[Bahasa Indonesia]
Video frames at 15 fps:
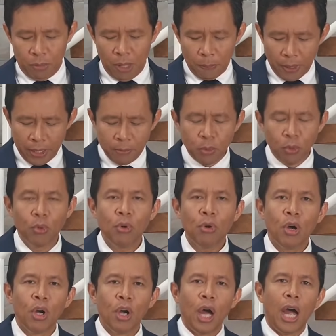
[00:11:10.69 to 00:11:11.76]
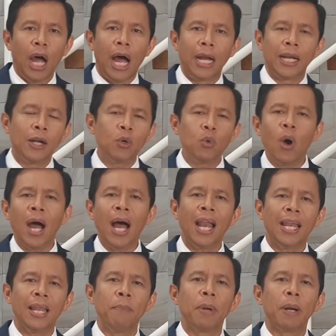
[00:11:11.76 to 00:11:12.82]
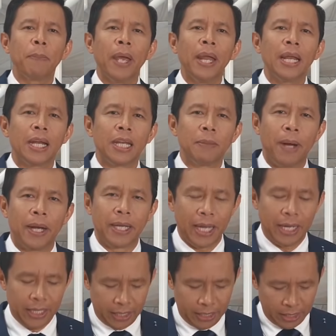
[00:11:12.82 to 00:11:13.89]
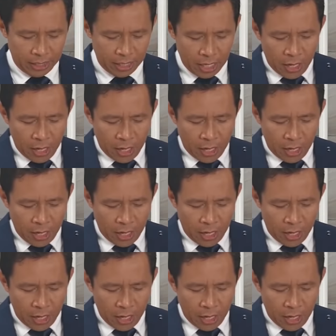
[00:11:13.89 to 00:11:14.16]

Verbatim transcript: Bapak Ibu, ada dua hal yang berbeda di bagian ini.